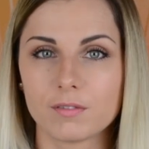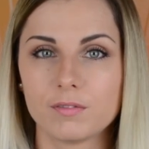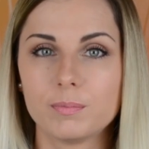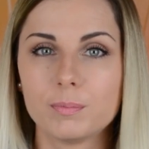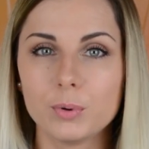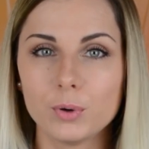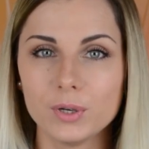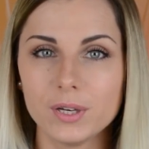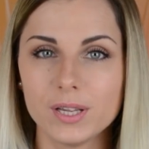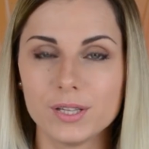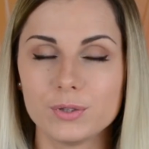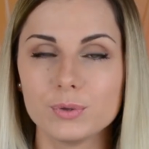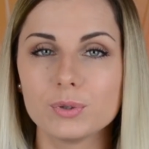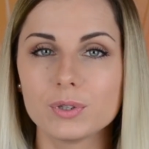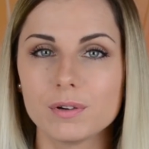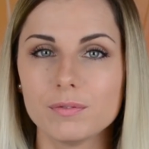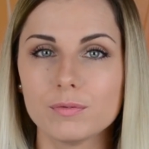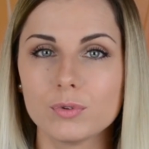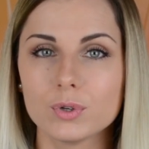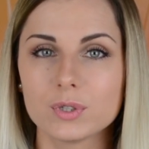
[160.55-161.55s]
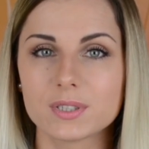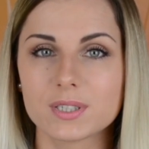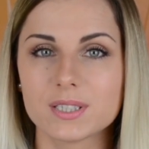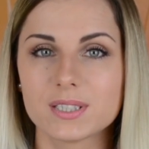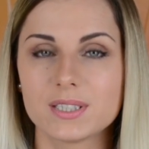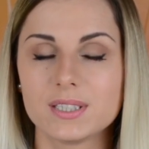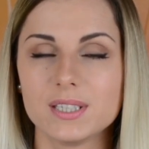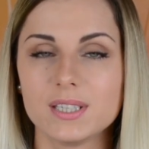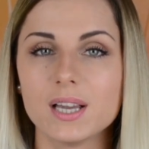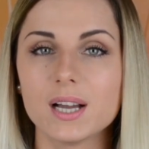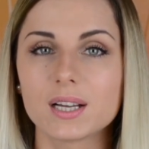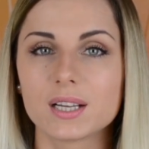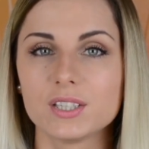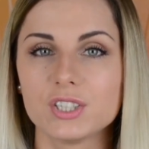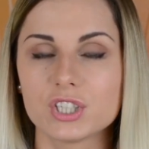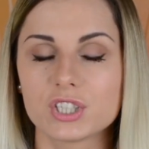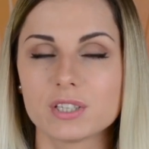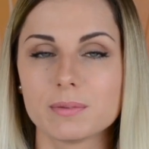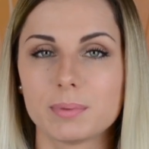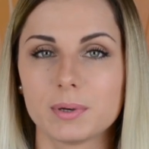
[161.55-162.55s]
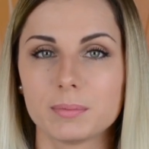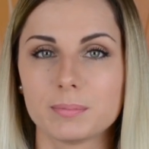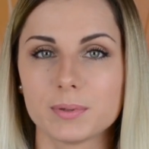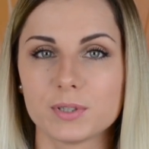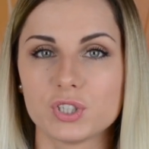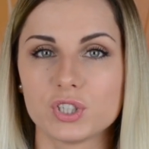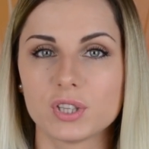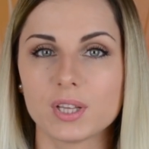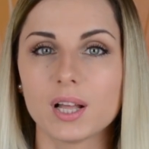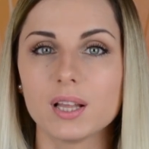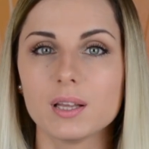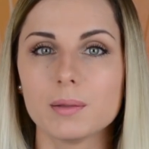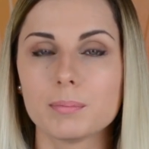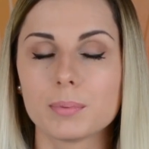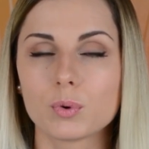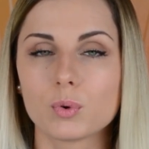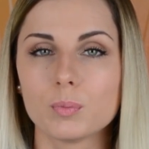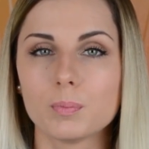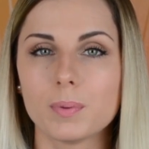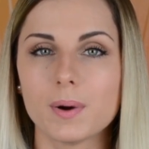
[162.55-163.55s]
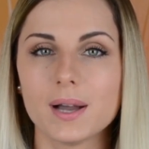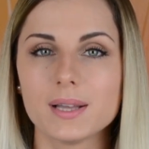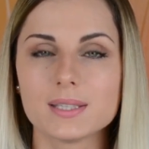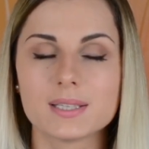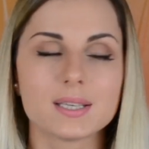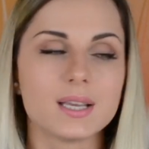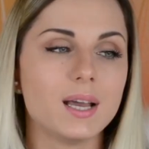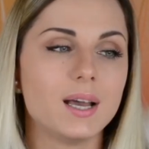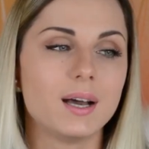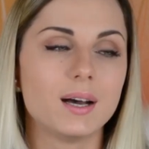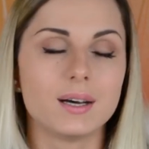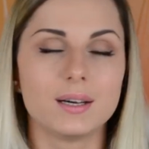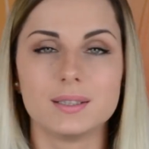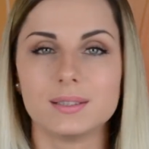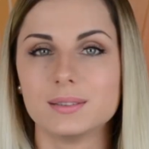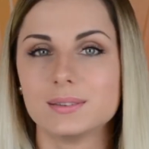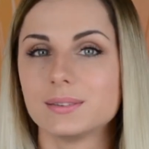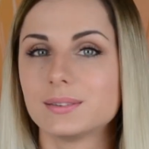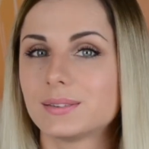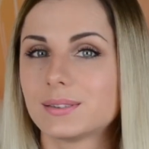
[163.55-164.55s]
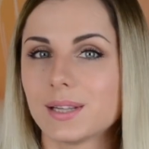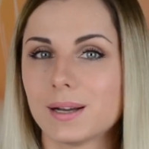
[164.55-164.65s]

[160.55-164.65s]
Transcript: В более юном возрасте я, конечно, предпочитала покупать э,